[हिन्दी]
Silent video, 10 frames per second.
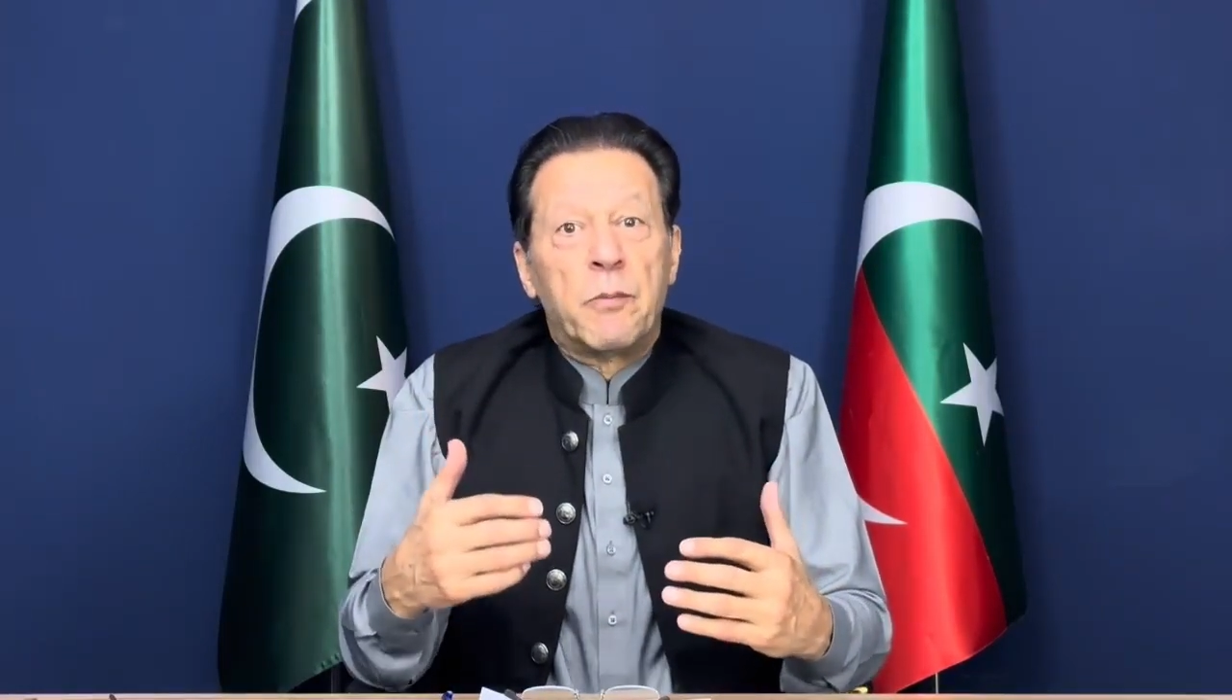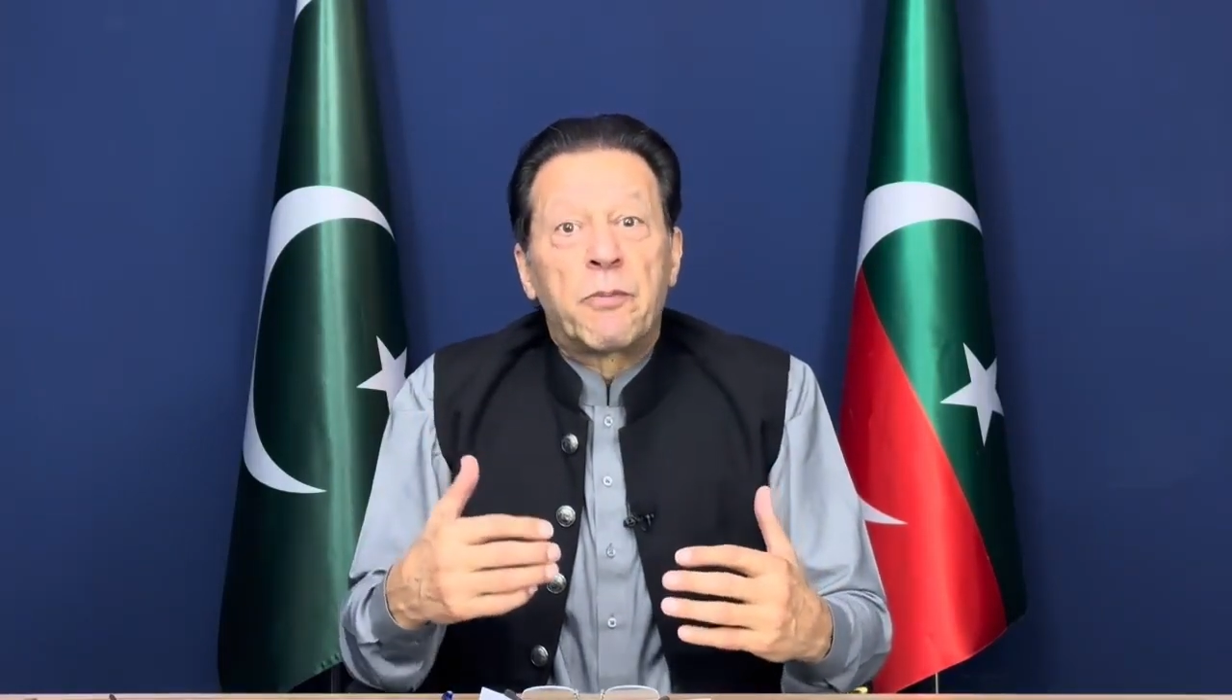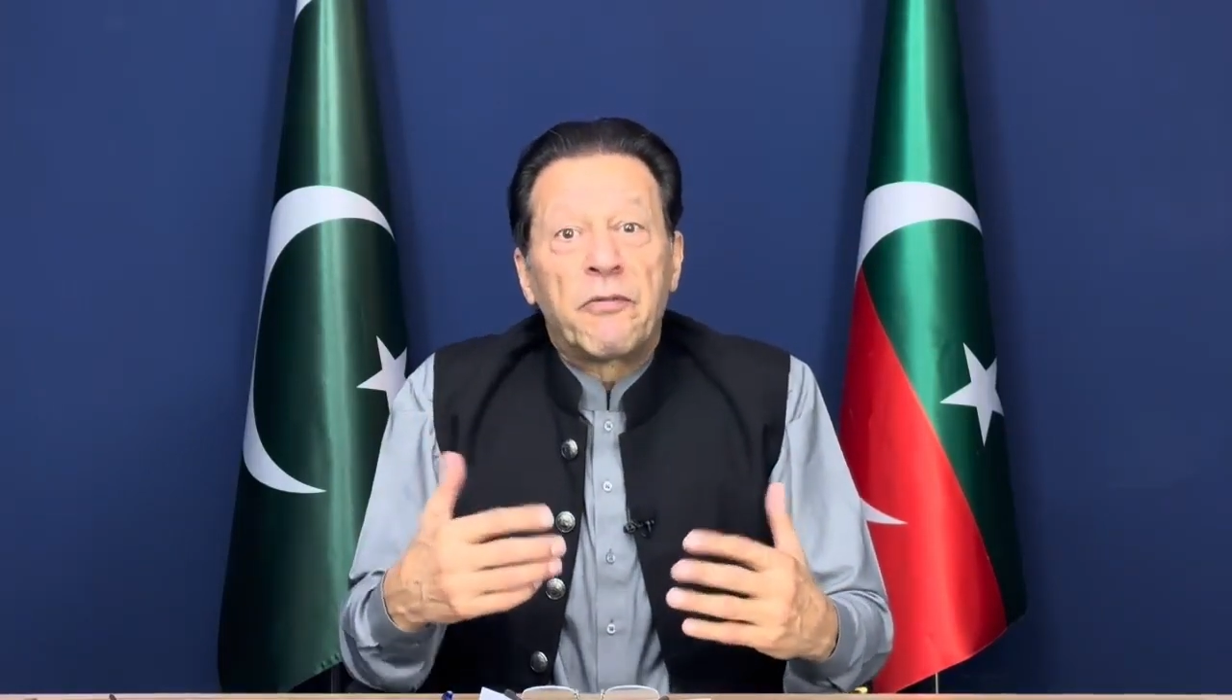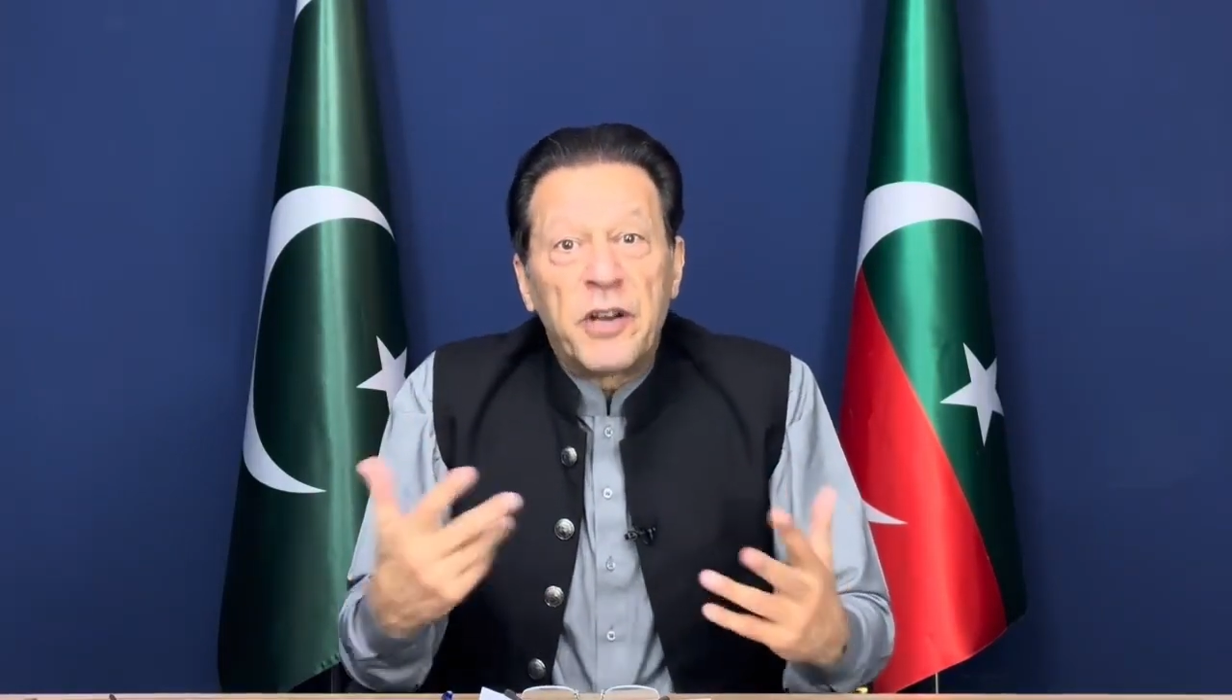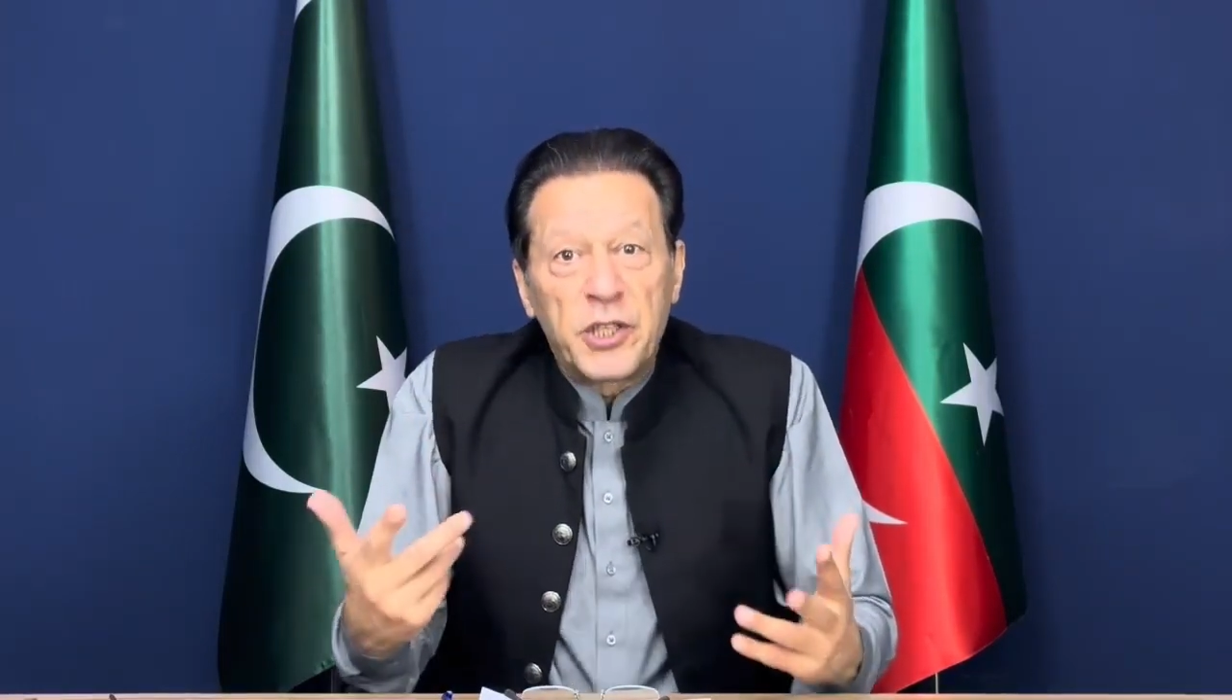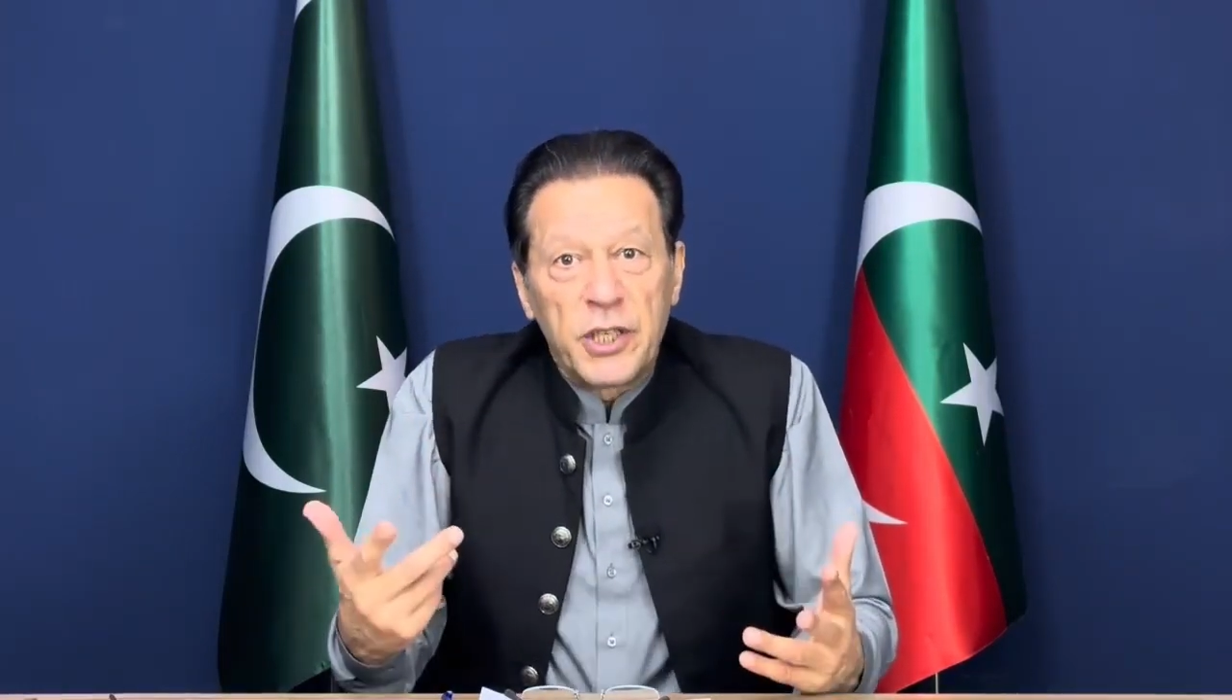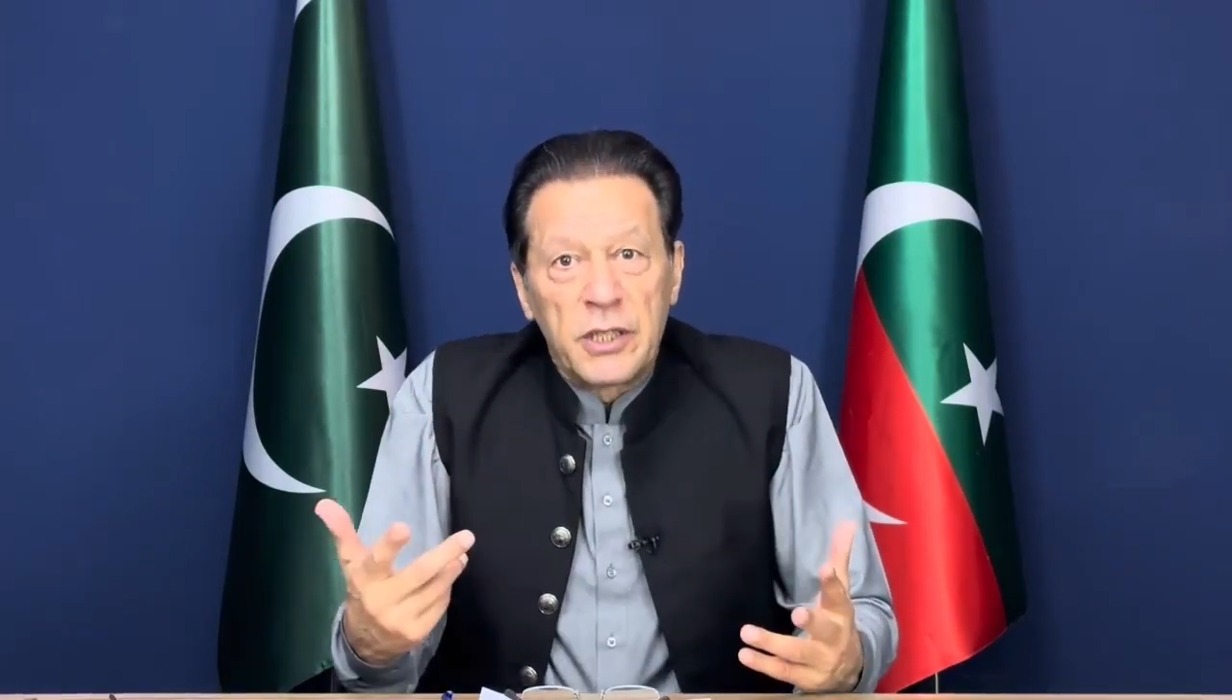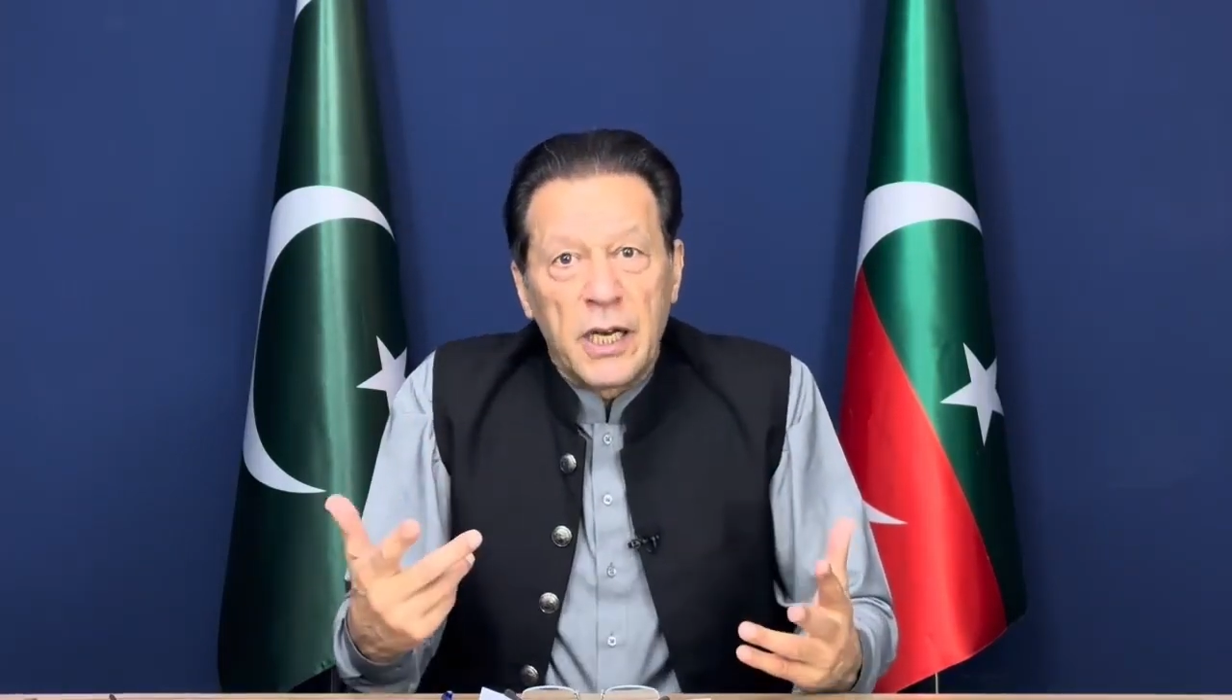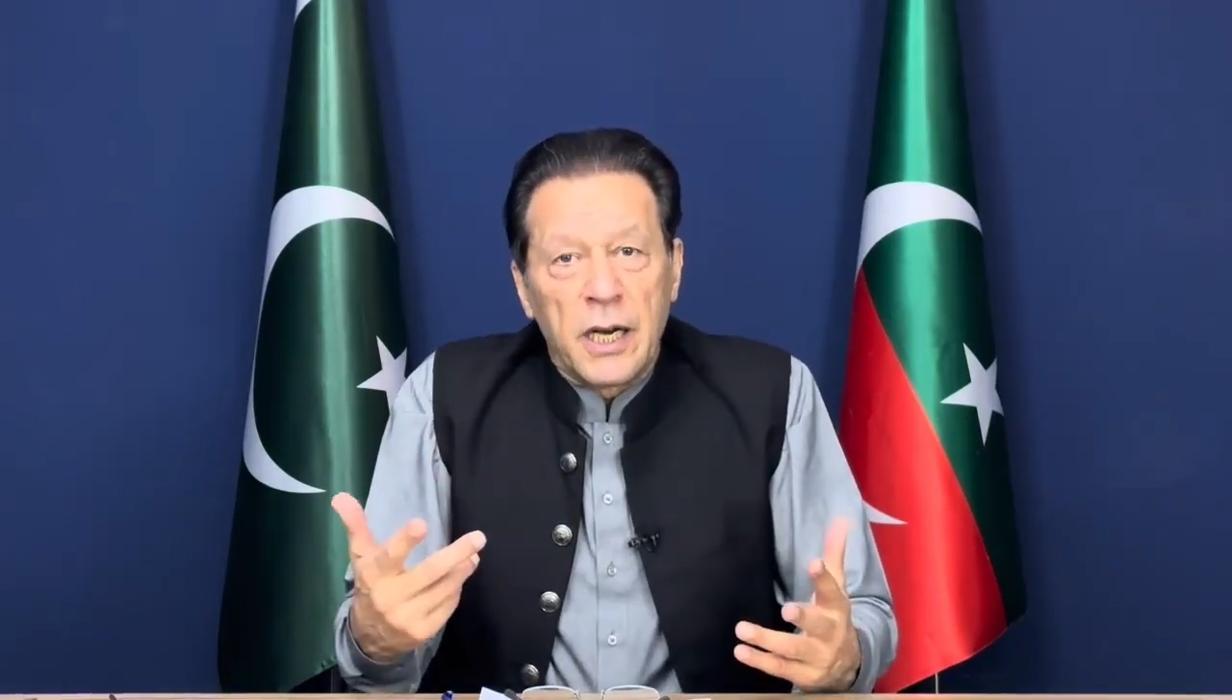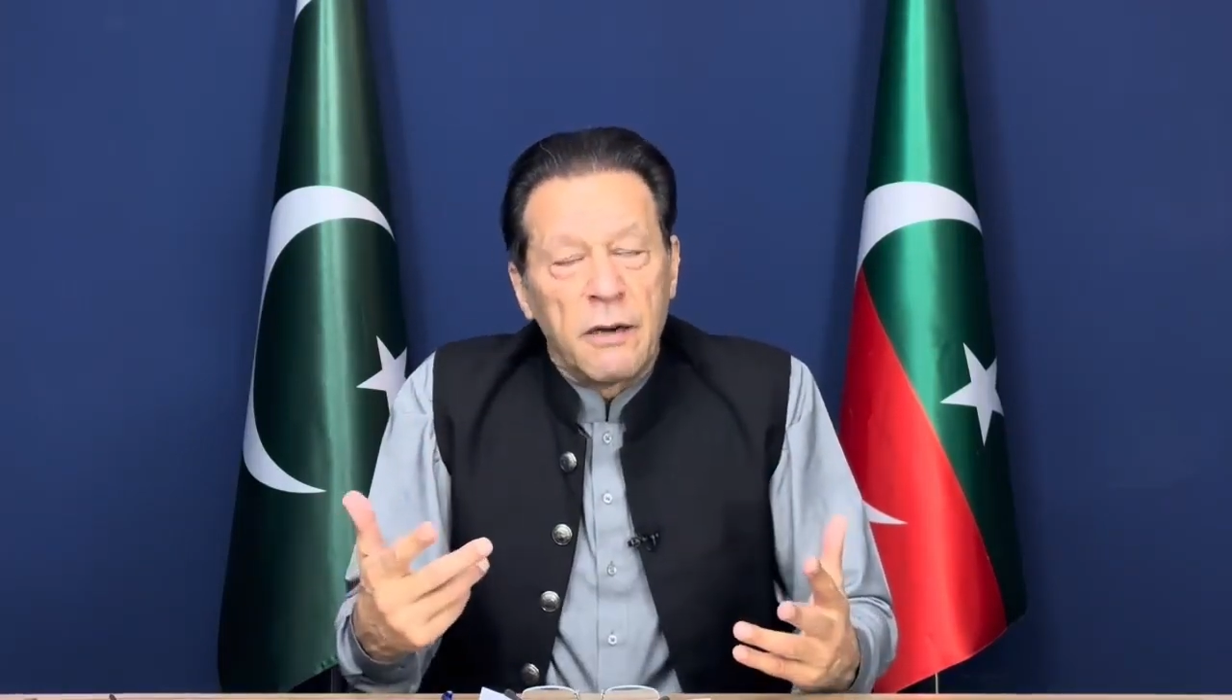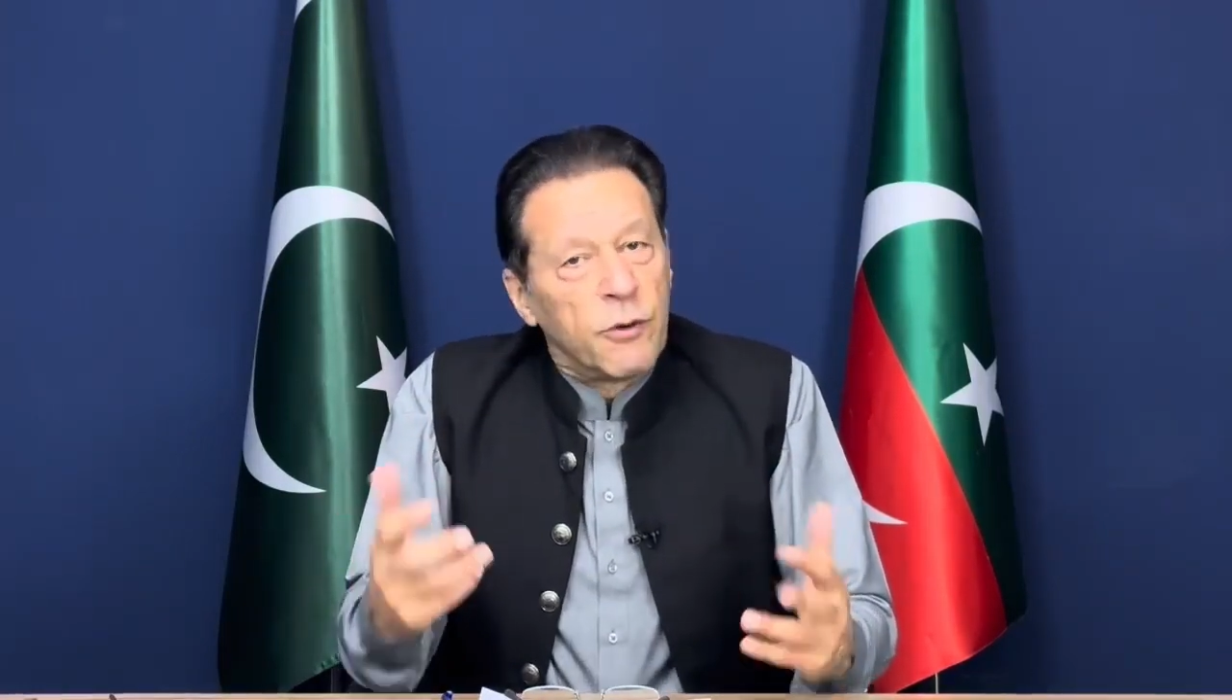प्रोफेशन था